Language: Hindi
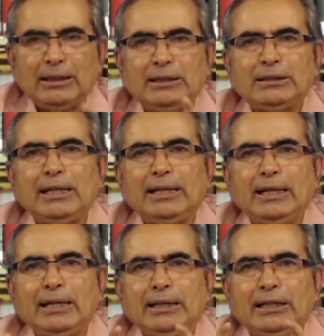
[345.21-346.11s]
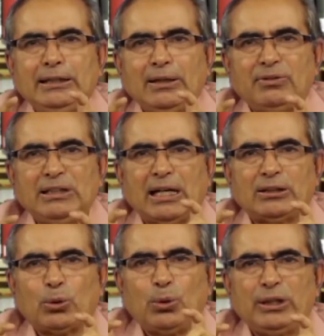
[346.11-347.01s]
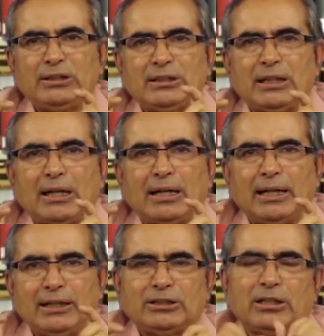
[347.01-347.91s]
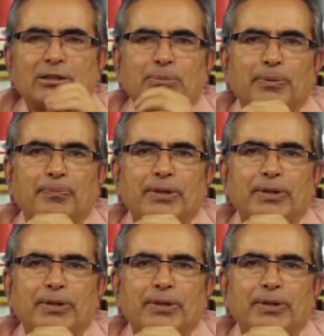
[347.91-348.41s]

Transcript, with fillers: इसलिए ये विधा थोड़ी सी अलग है इस अर्थ में